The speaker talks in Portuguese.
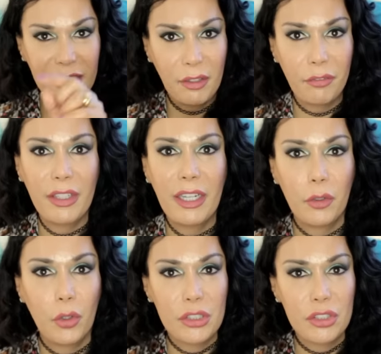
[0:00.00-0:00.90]
Quinta-feira à
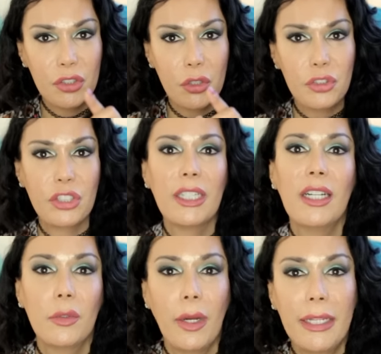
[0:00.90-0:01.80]
noite estou
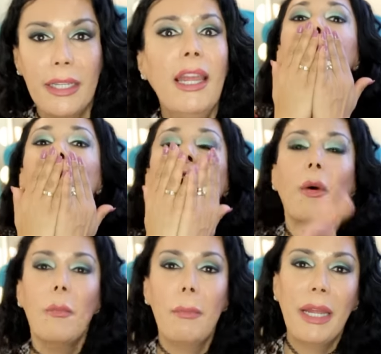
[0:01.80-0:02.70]
chegando aí.
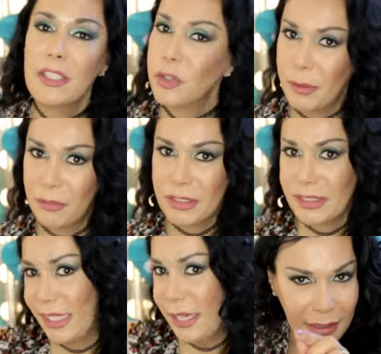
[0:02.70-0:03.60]
Um beijo para
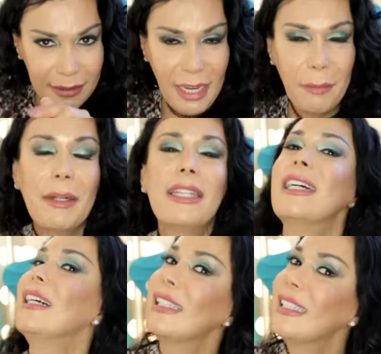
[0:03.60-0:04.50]
você e até
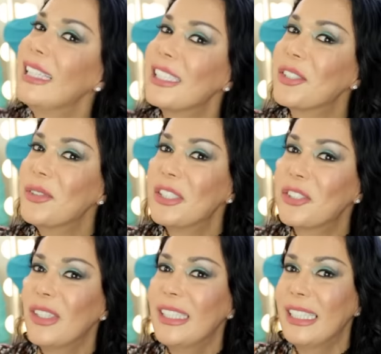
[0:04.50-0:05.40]
amanhã da sua
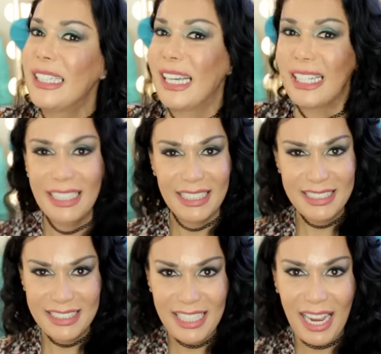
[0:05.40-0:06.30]
Joaninha.
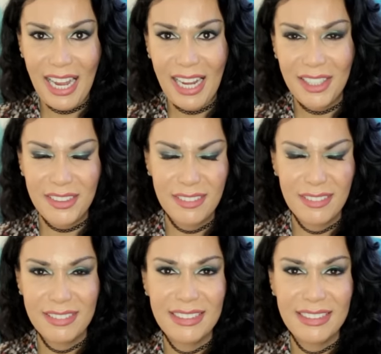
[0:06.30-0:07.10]
Tchau.